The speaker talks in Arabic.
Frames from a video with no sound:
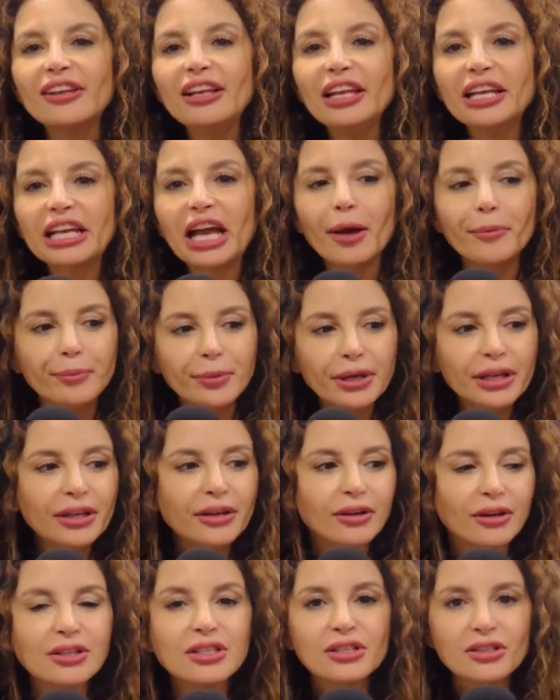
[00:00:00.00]
لك
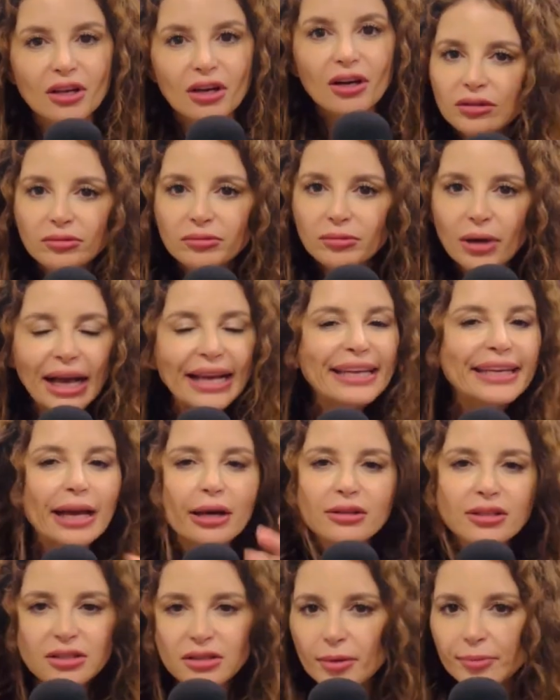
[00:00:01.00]
خبريني قصه اي
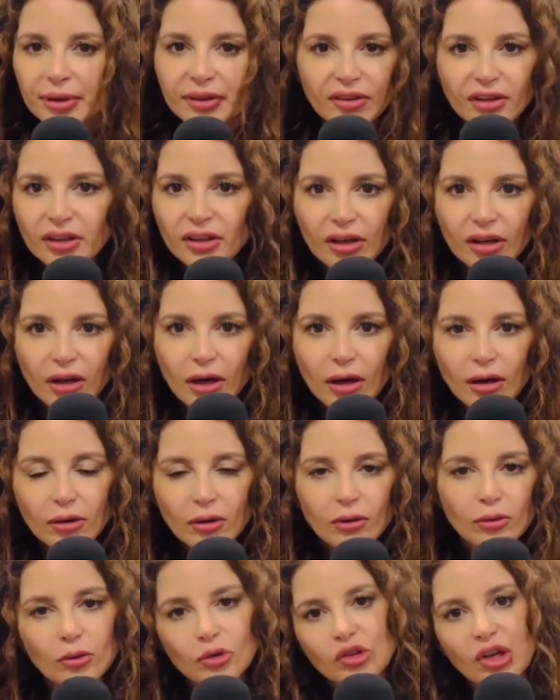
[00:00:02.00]
قصه بدك اياها
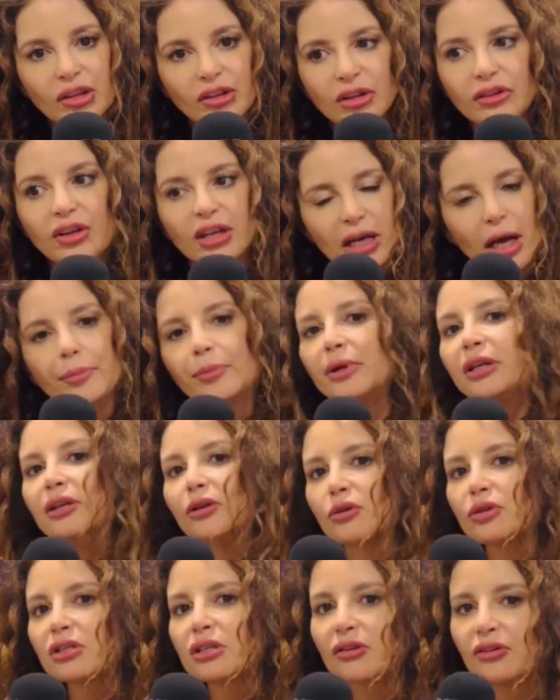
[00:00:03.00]
ورجعت قلت لك خبريني
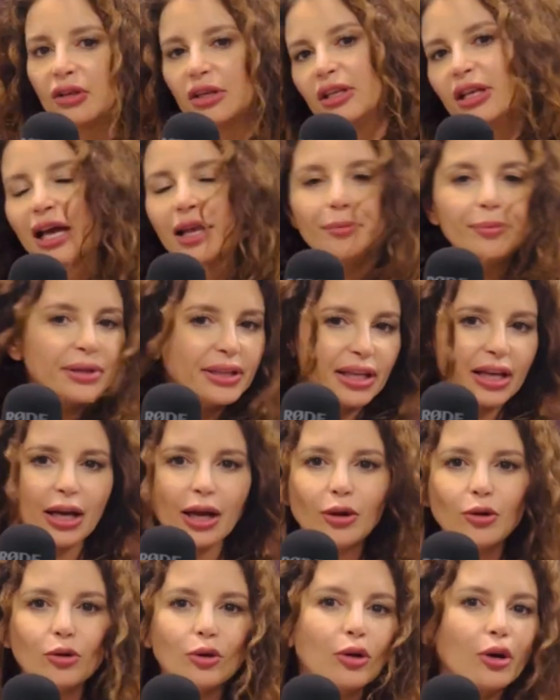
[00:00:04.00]
قصه ثانيه هل
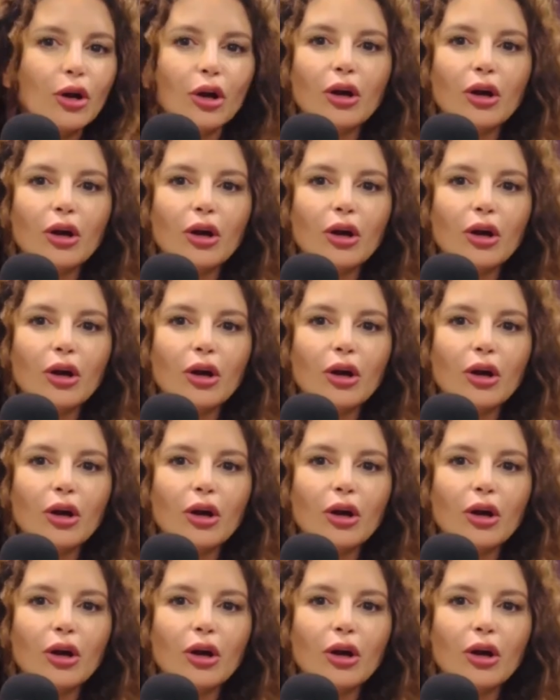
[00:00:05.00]
بتدخله